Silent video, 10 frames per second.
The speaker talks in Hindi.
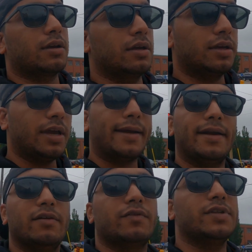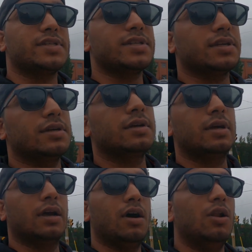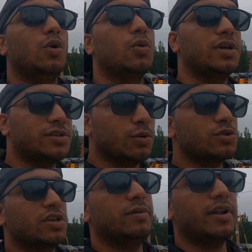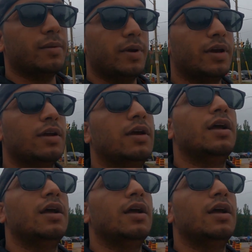कि क्या क्या डिफरेंसेस हैं लोगों की सोच के बारे में